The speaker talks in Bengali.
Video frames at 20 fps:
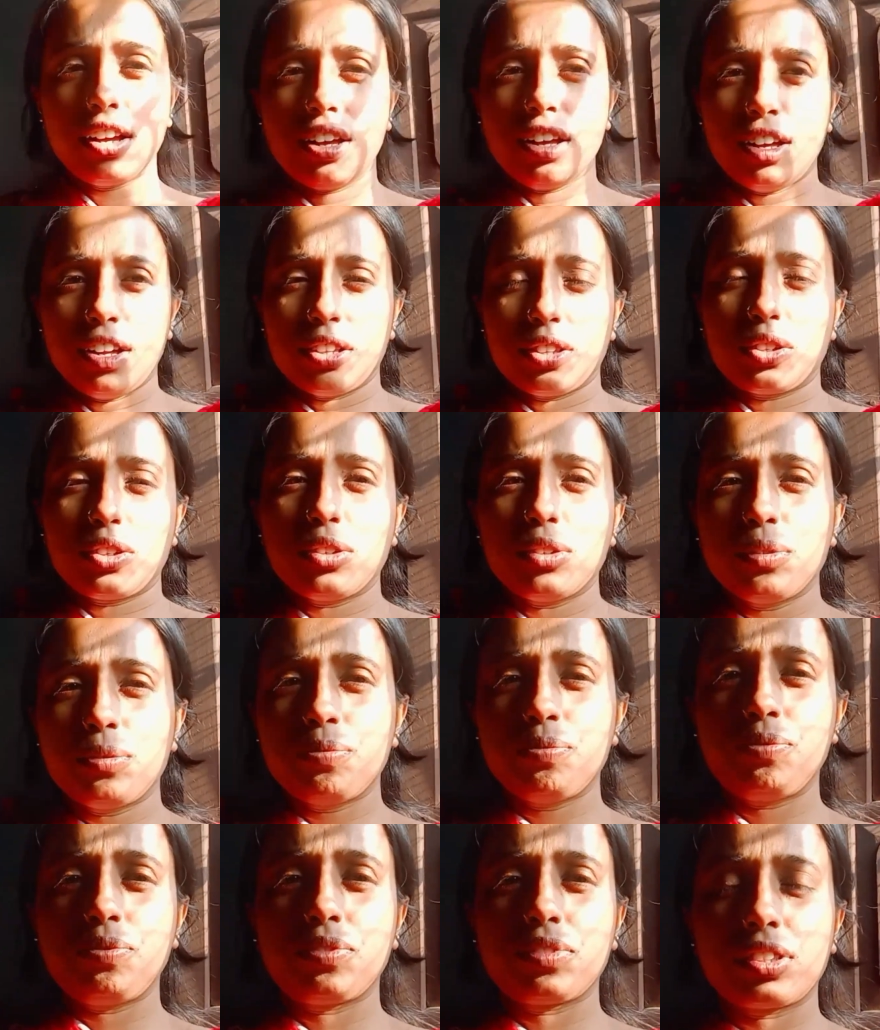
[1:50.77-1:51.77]
তো
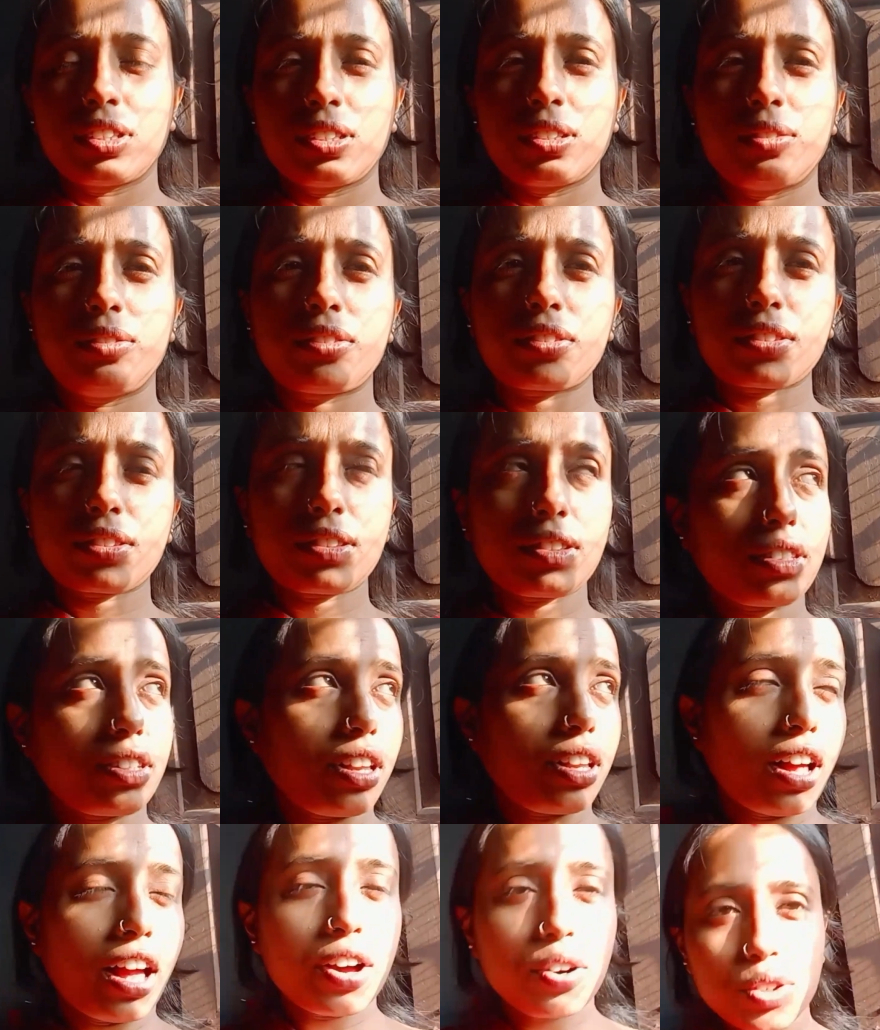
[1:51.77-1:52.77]

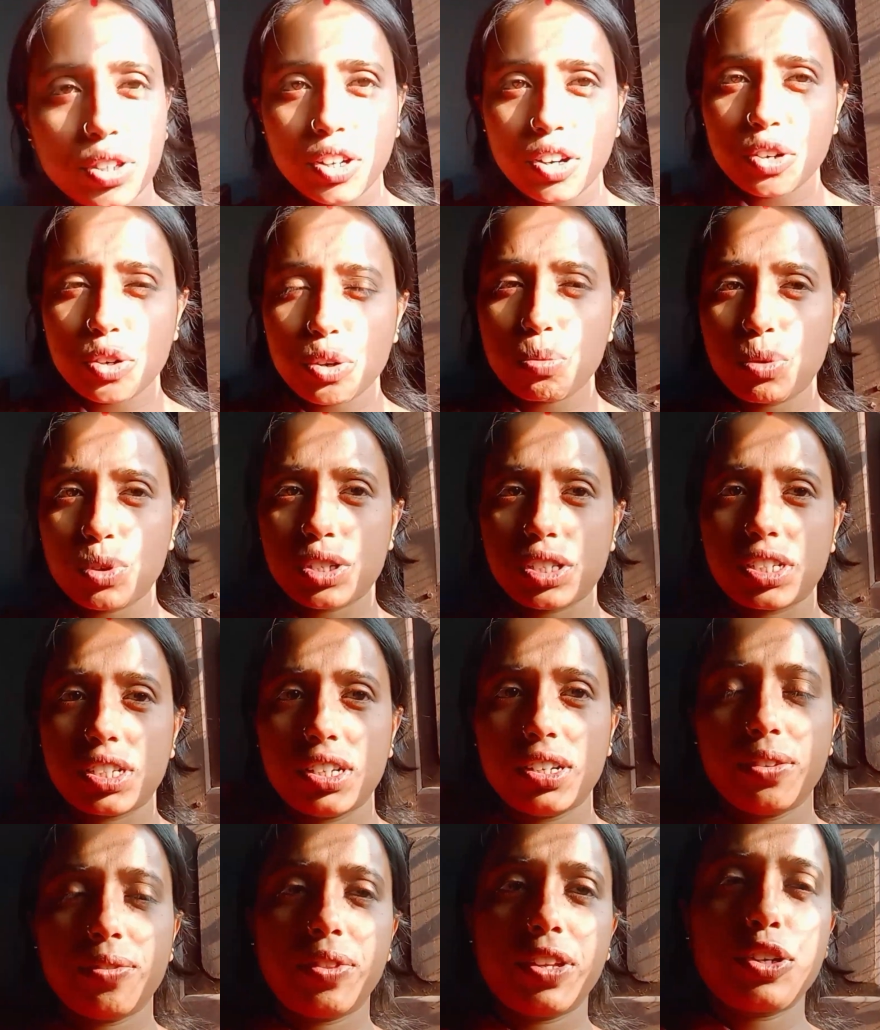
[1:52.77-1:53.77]
এখন তো একটু বসছি
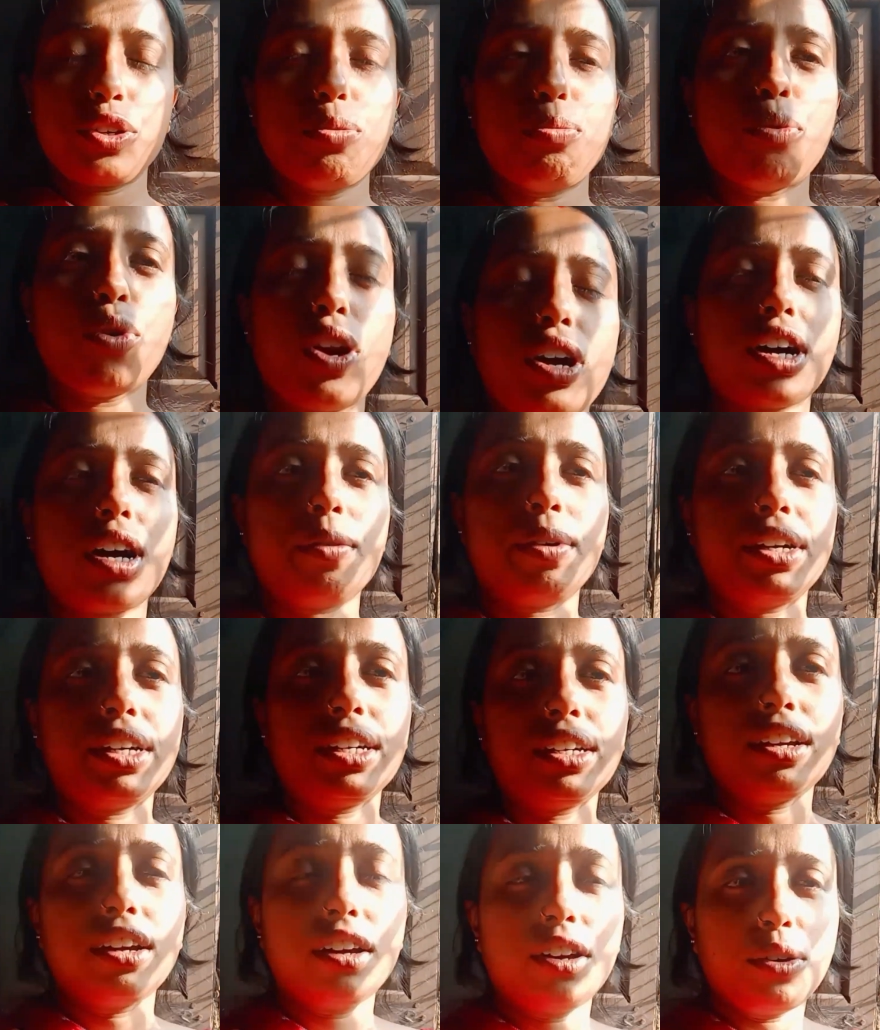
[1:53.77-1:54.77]
একটু পরে খাবারটা
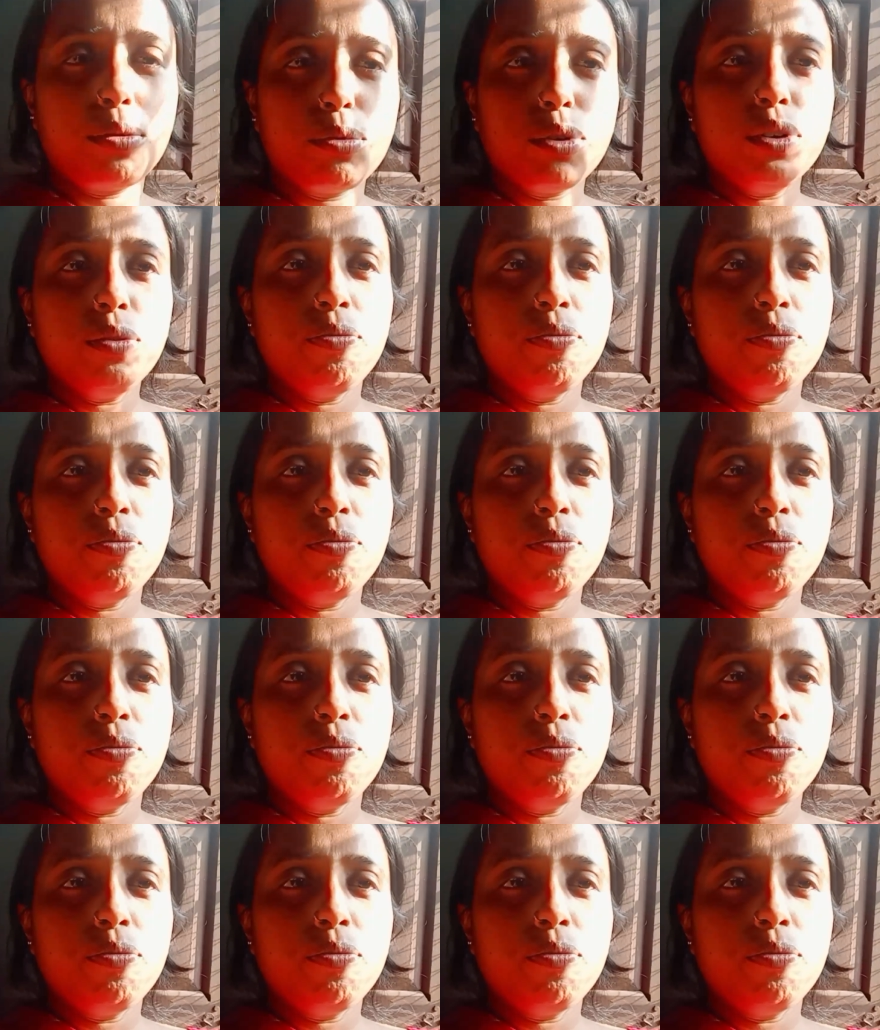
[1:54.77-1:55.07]
খেয়ে নেবো